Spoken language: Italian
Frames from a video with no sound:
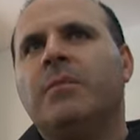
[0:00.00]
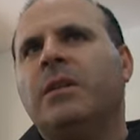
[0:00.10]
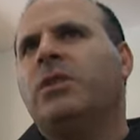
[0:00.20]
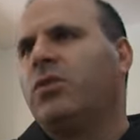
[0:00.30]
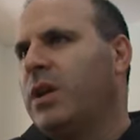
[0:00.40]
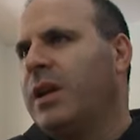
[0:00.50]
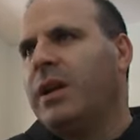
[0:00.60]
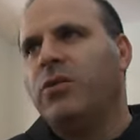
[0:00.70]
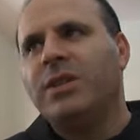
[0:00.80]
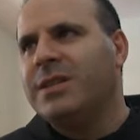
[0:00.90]
ha detto che
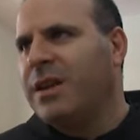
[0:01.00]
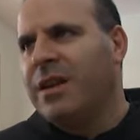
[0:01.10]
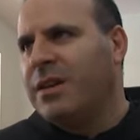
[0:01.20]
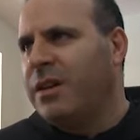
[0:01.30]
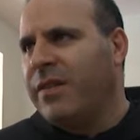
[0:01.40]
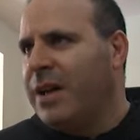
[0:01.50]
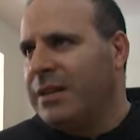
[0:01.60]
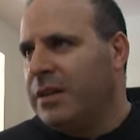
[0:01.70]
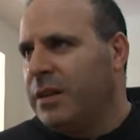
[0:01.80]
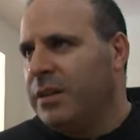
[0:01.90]
la notizia era
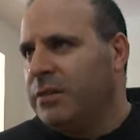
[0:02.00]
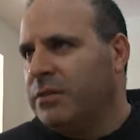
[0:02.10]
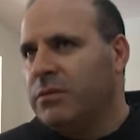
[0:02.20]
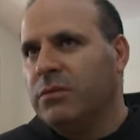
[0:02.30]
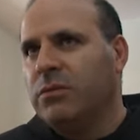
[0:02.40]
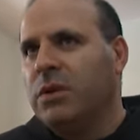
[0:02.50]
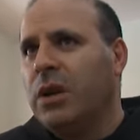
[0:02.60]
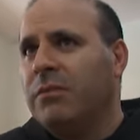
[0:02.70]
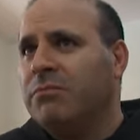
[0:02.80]
arrivata lì, la,